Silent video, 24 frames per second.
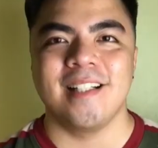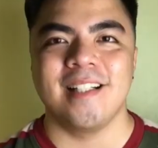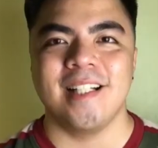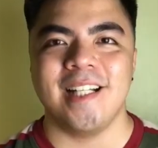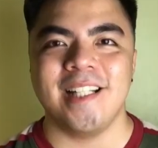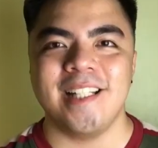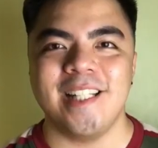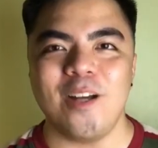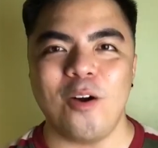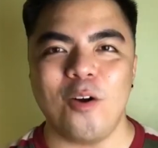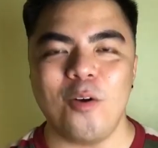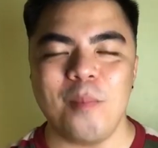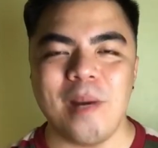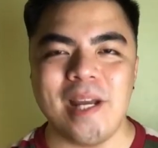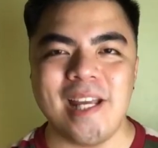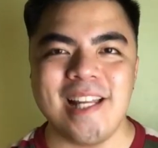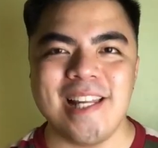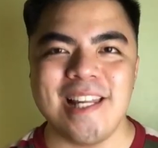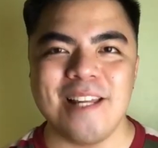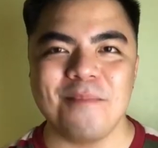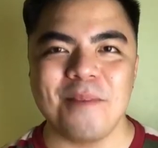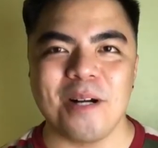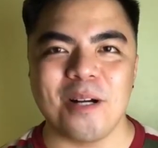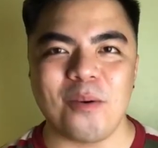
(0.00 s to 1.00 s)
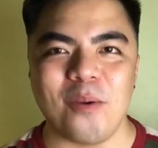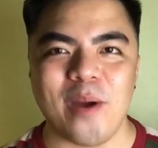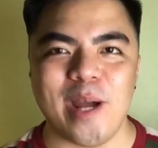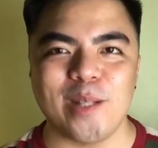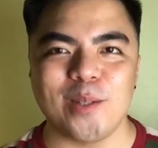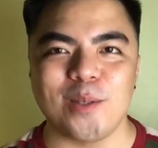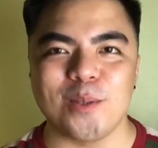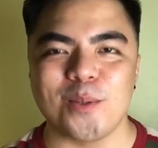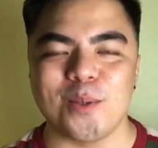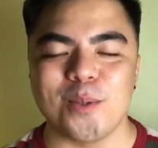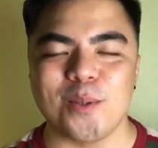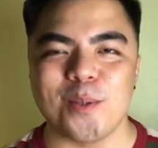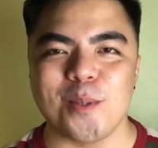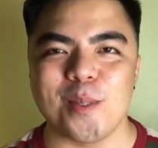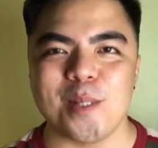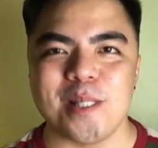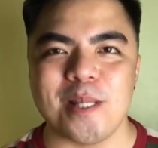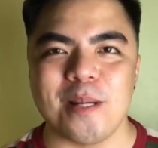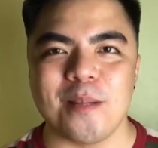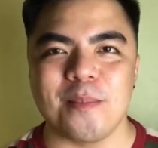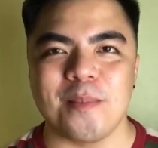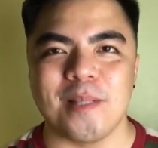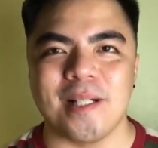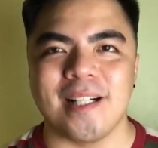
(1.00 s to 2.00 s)
Hindi ako mahilig magkwento tungkol sa
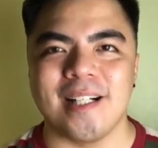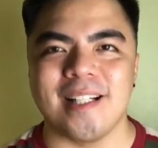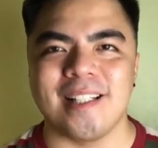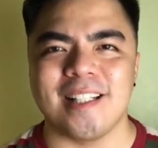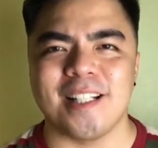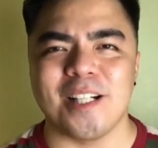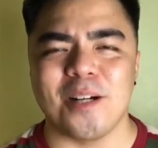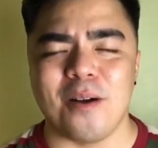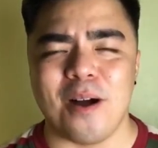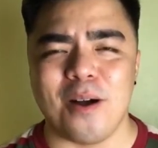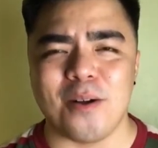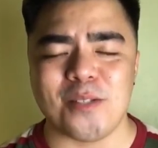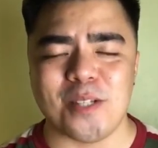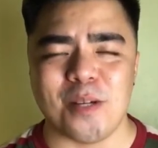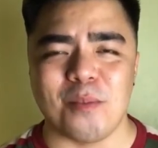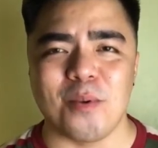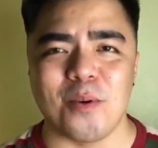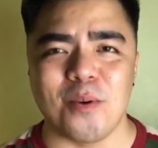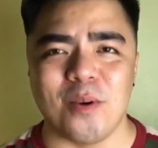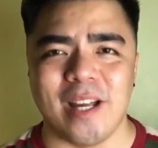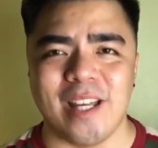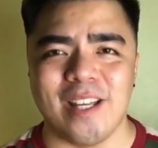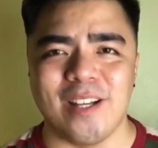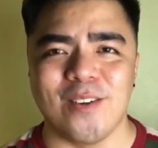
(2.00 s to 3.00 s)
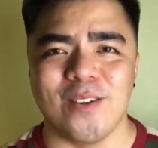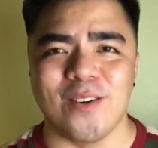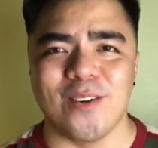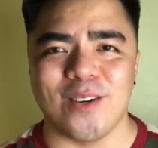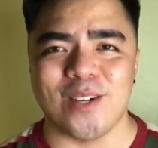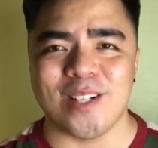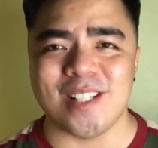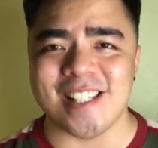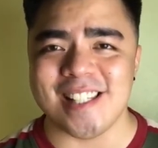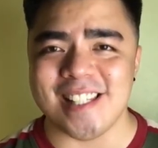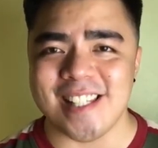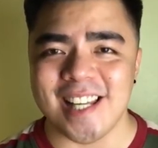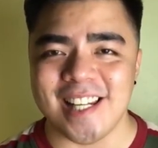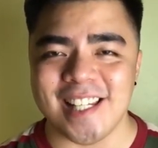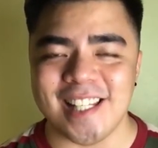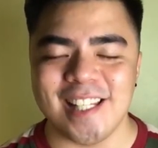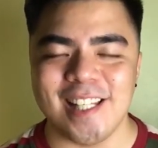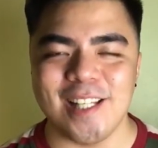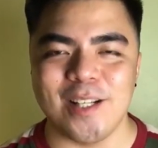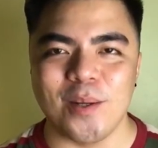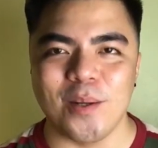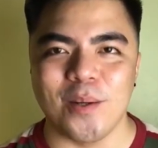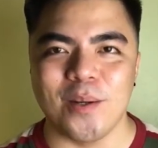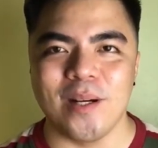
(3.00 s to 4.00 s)
mga nagawa ko sa buhay ko or sa sarili
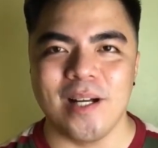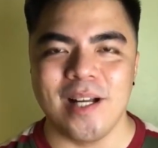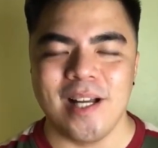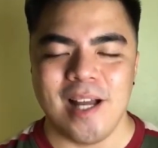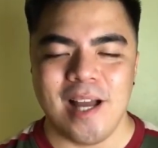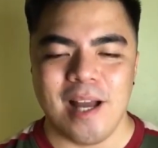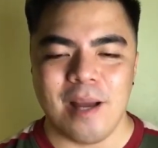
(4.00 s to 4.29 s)
ko.